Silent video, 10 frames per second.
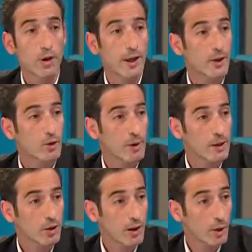con el
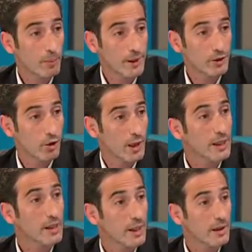argumento que los presos
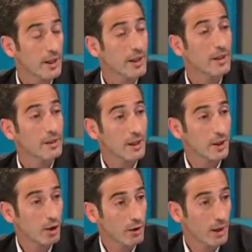delinquen en el
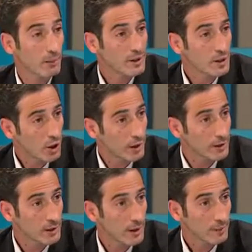interior
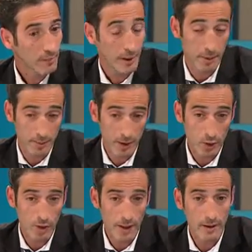prisiones. En primer
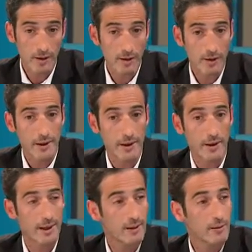lugar,
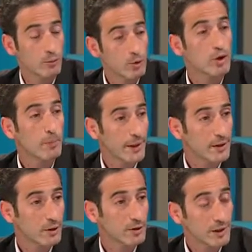eh, muchos
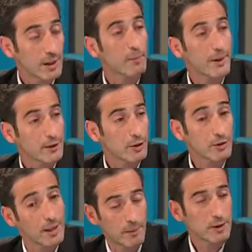presos están
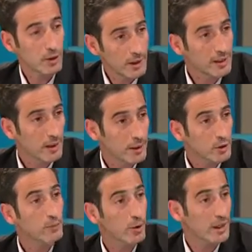presos, la mayoría está
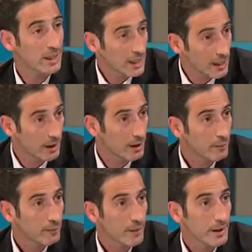preso por delinquir
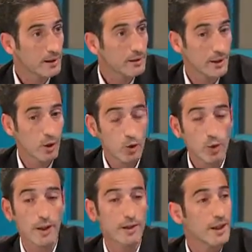y si
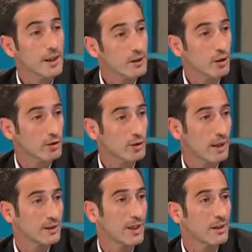ocurren delitos
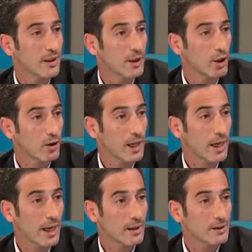hacia el interior de
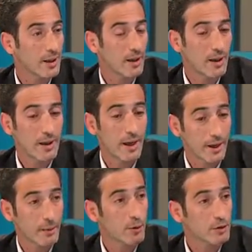la cárcel,
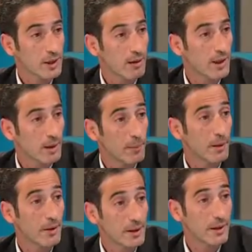el responsable de
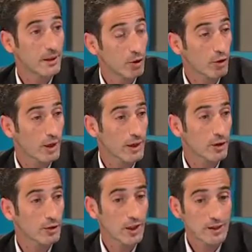prevenir esos
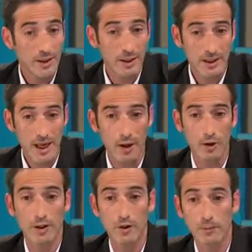delitos es el
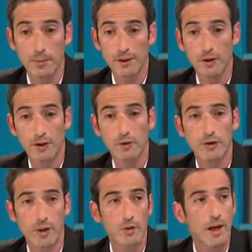Estado. Si algún preso tiene
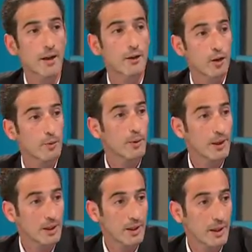un celular y no lo
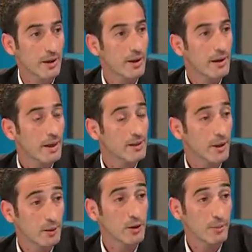puede tener, el
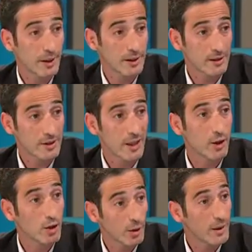servicio
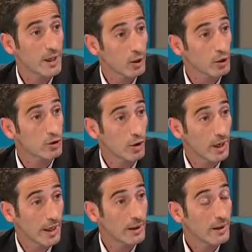penitenciario debería
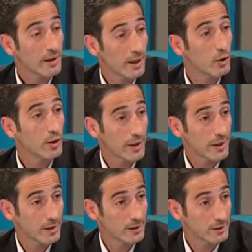controlar que no
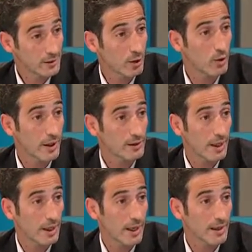ingresen celulares
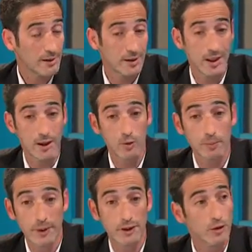a la cárcel. Si
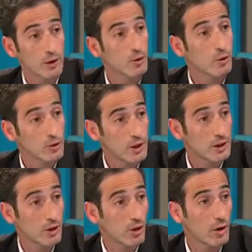algún preso tiene un
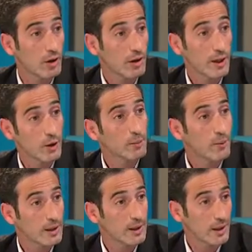cuchillo que no
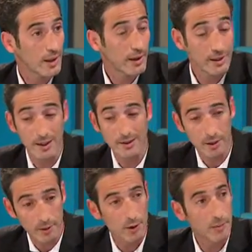puede tener, es el
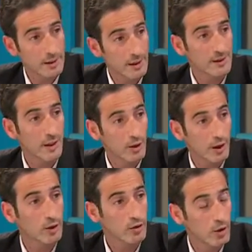servicio penitenciario
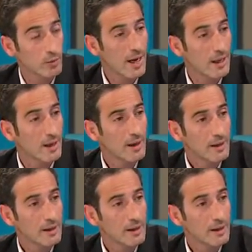el que controló mal.